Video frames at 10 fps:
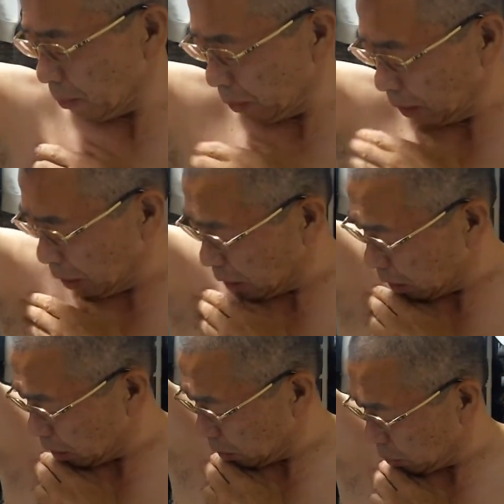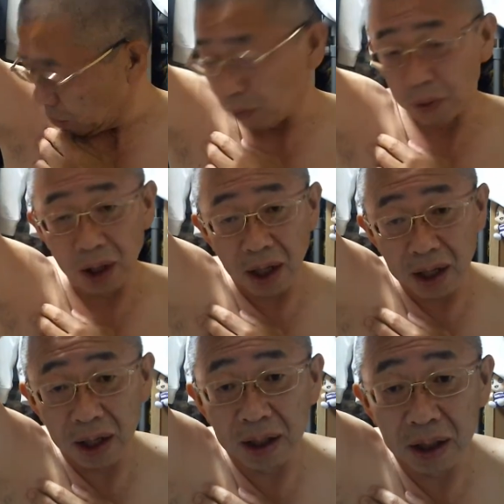分1回でよう取りは
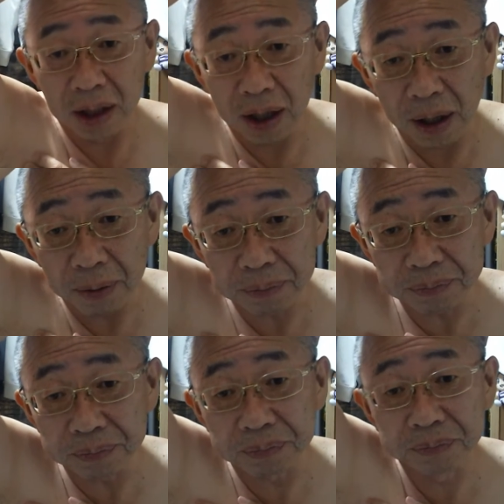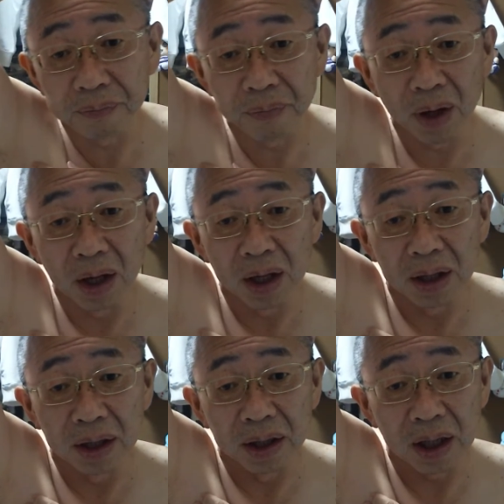れへんねんね。
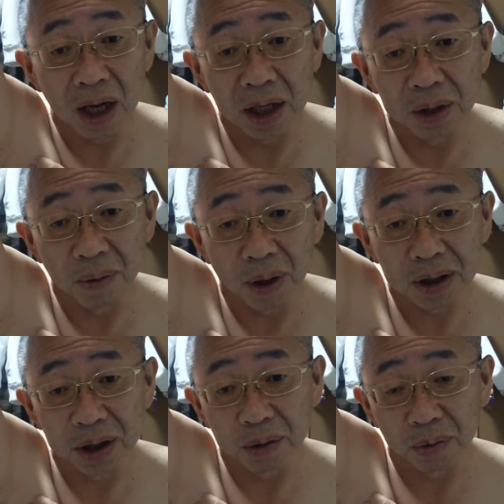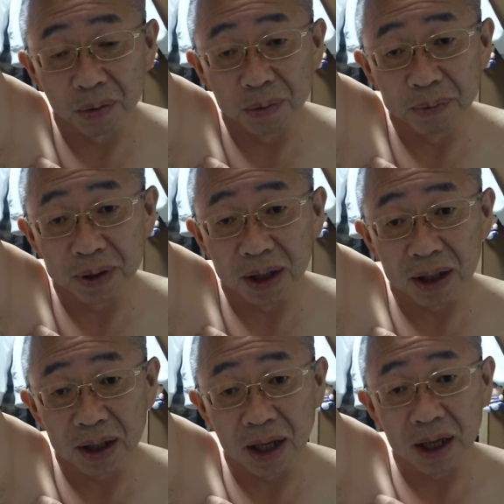2回に分けて取るみたい
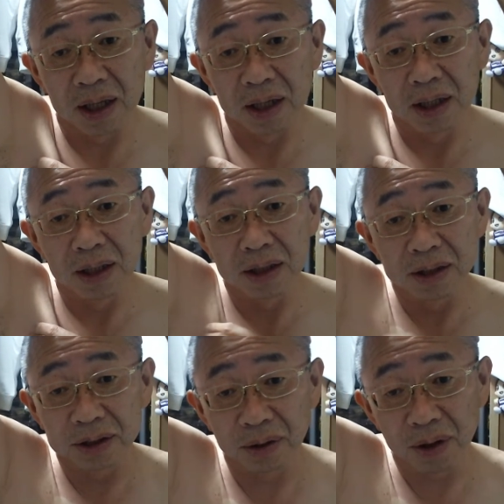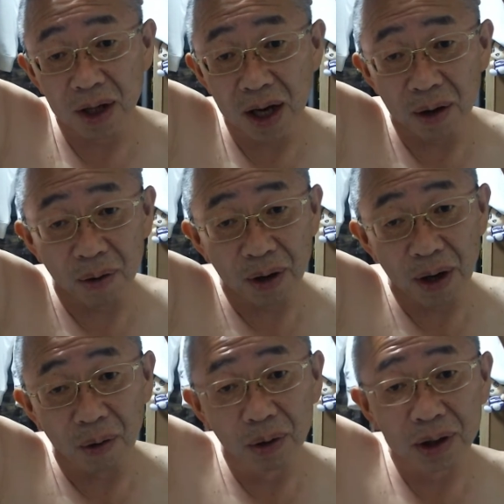なね。それかこれ
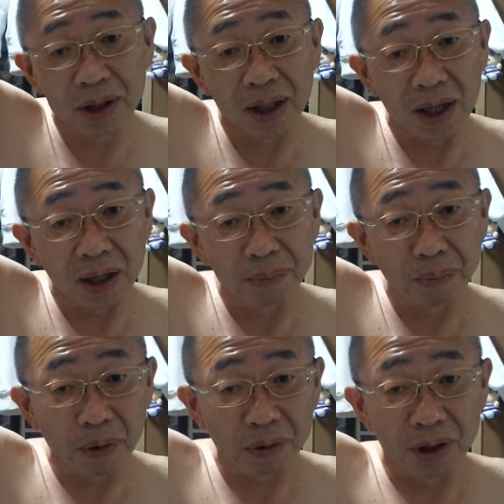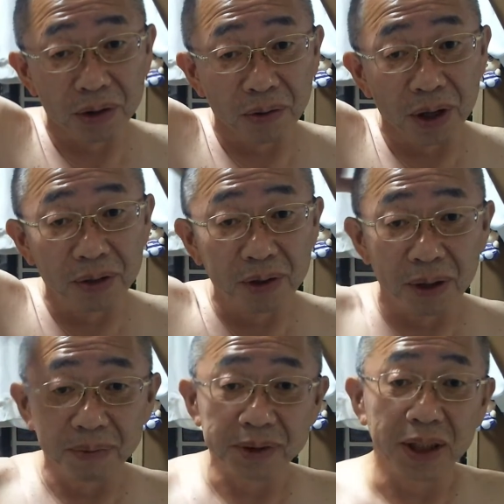が置いてたらポロって取れるん
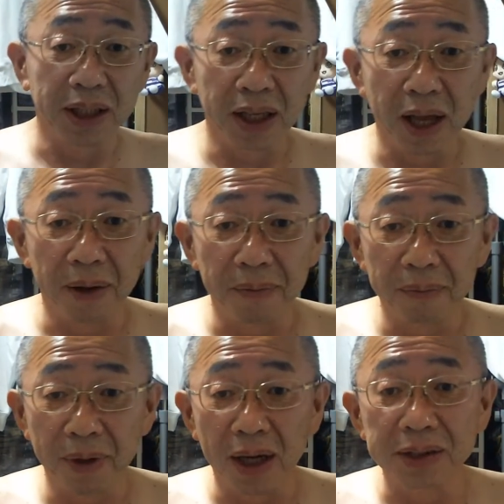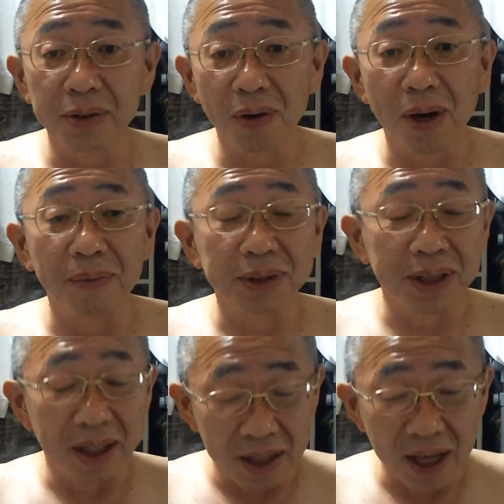かもしれんね。あ、そうかもし
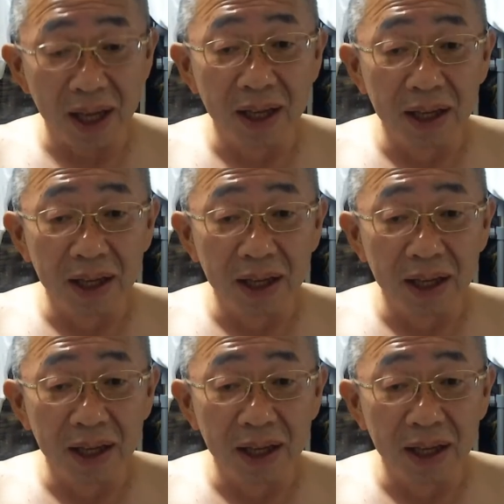れんね。